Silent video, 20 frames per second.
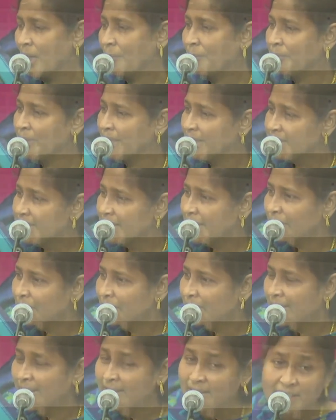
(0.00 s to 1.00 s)
அப்போ என்ன
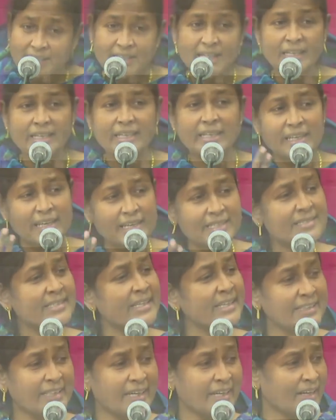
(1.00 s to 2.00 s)
செய்யணும் என்ன நற்கிரியை
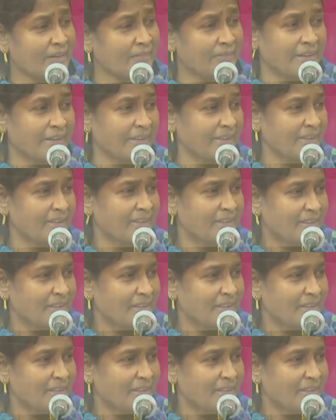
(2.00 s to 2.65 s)
செய்தார் அவரு